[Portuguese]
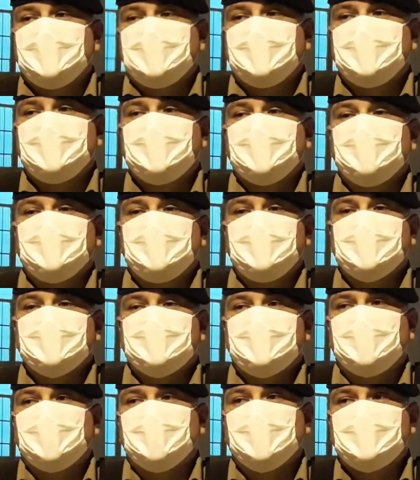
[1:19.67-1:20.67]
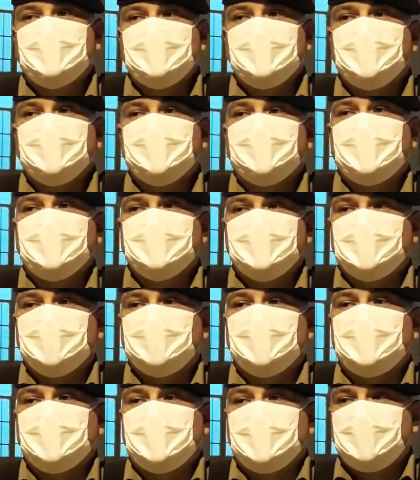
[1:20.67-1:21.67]
né, um deles conseguiu evadir do
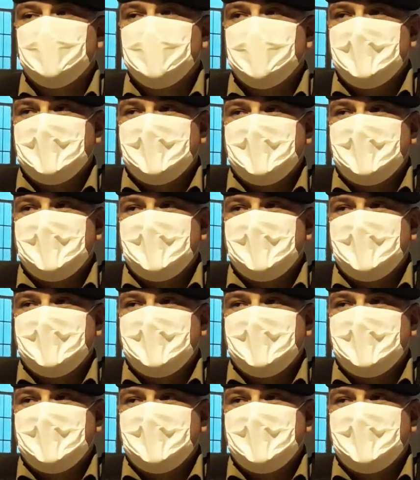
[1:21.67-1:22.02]
local,